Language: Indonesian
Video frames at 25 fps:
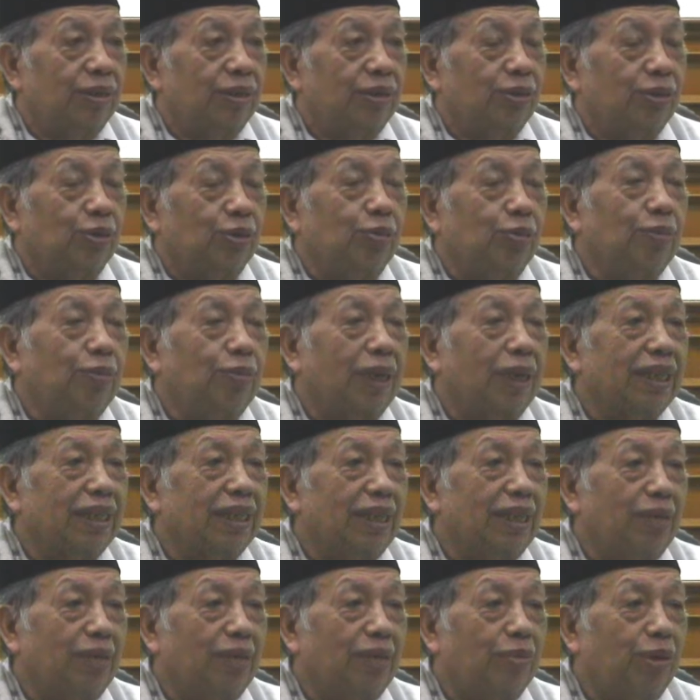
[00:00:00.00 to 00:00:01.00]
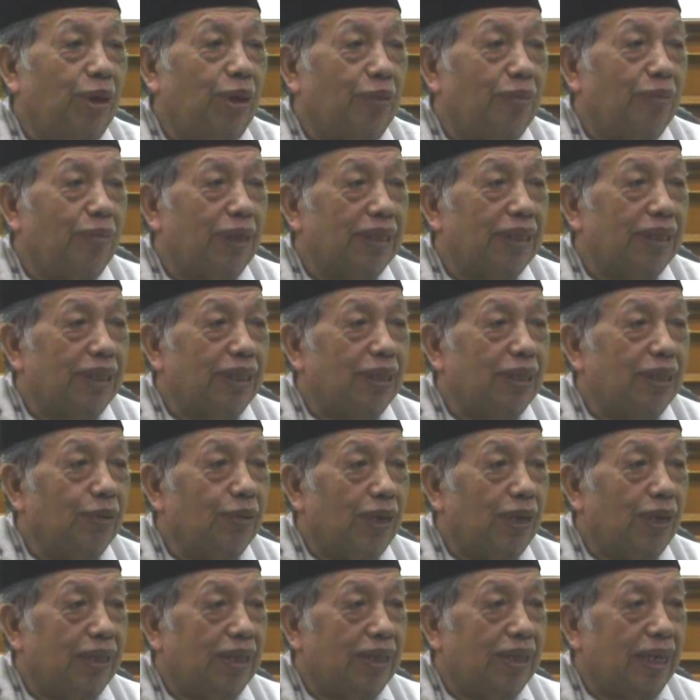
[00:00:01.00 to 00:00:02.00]
Umatnya Muhammad
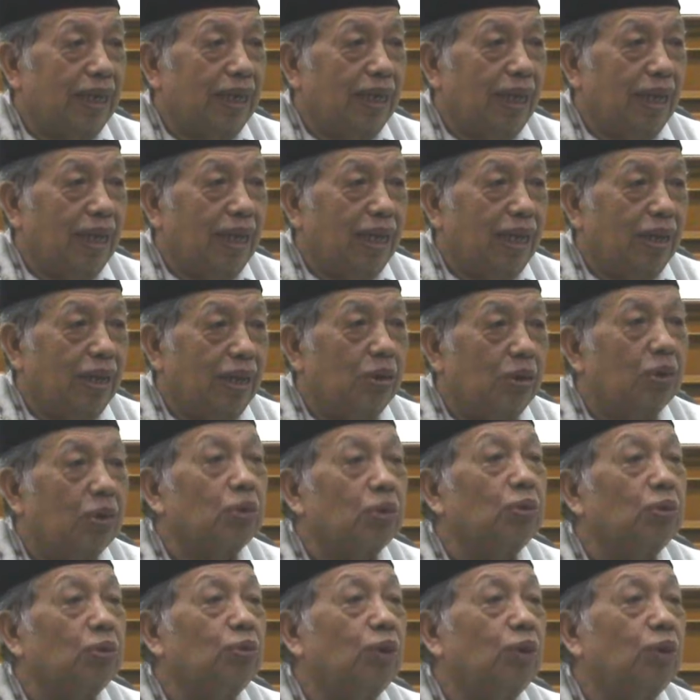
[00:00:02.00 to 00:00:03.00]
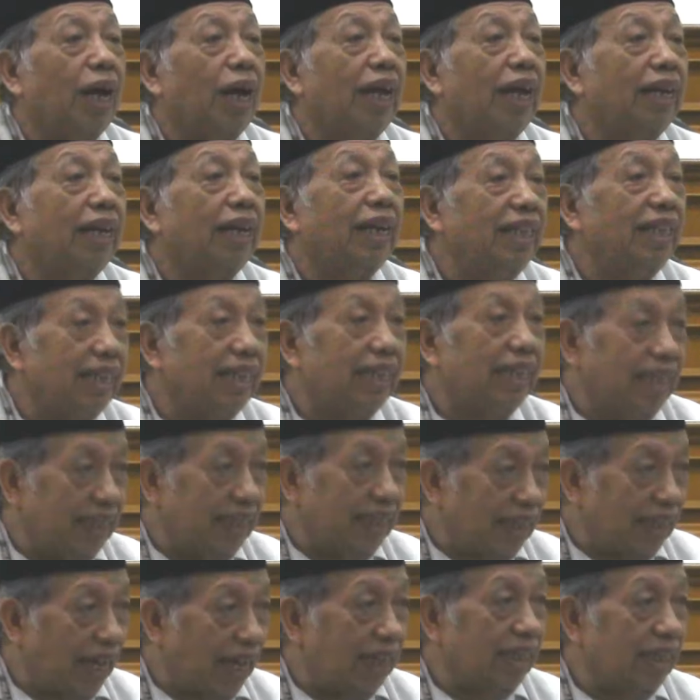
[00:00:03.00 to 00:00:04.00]
itu adalah ruhani
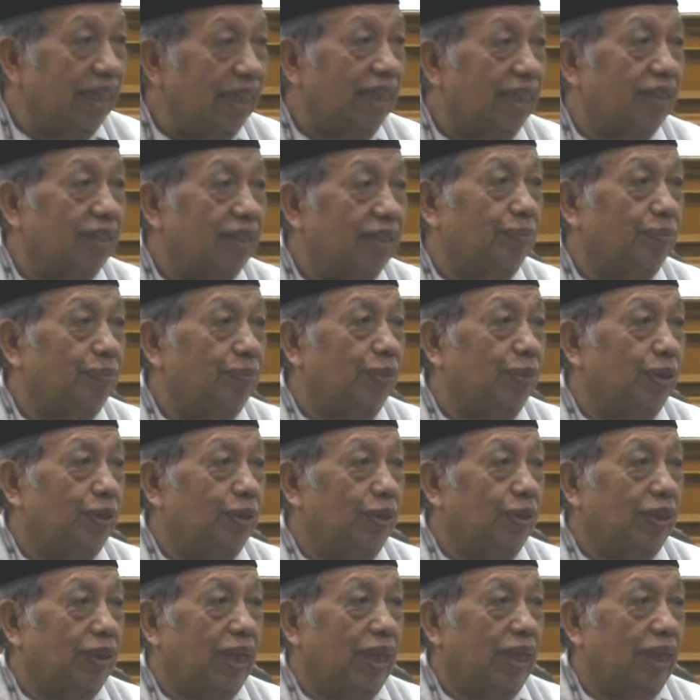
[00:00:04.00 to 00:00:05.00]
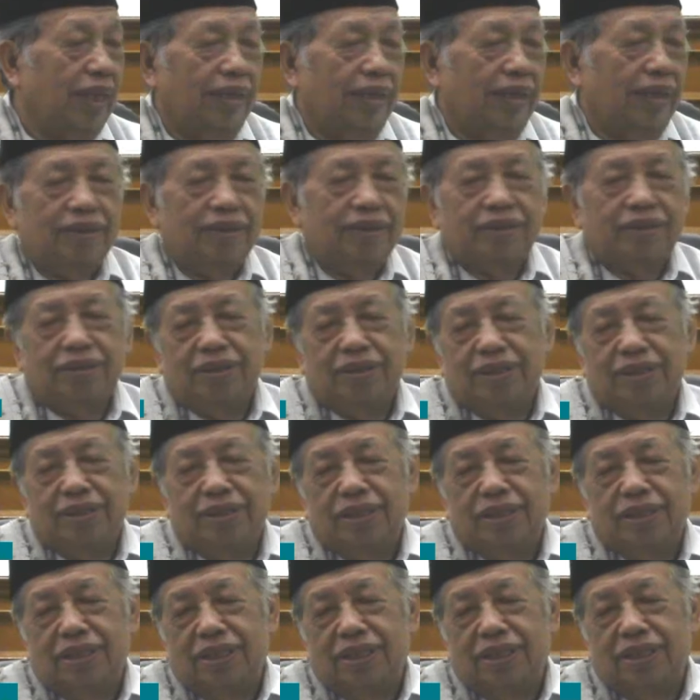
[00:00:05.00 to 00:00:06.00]
kita ini sebetulnya.
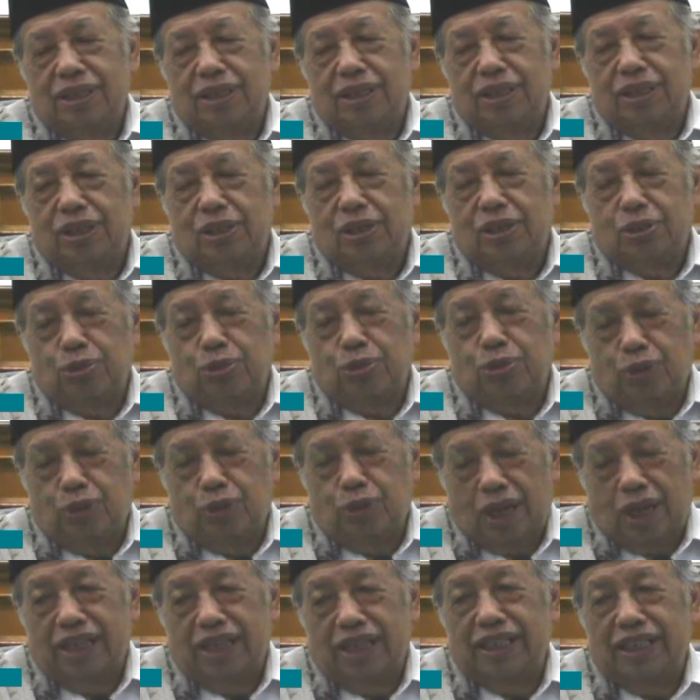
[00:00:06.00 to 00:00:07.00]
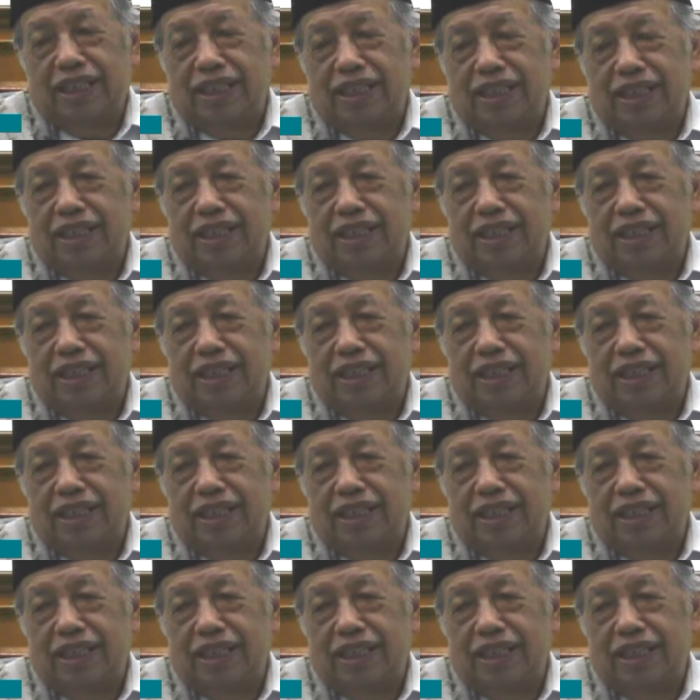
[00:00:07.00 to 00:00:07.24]
Ruhani.